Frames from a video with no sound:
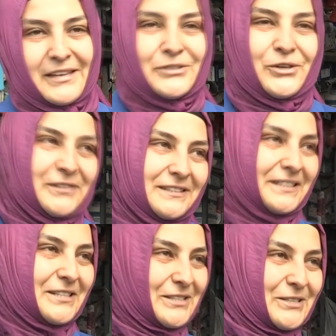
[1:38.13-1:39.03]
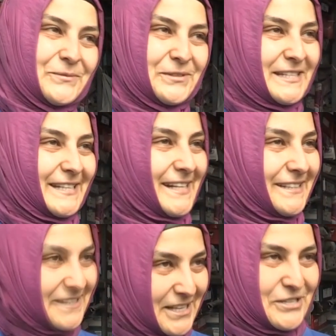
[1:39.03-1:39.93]
Yok dedi kız kız bunun
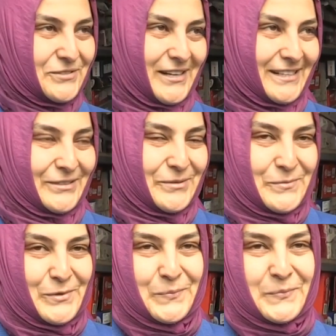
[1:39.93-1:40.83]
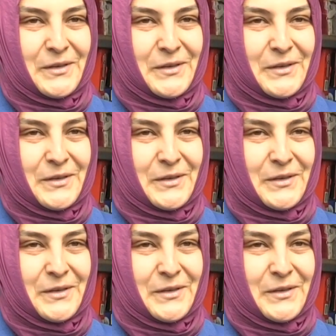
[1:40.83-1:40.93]
sanayide ne işi var dedi babam.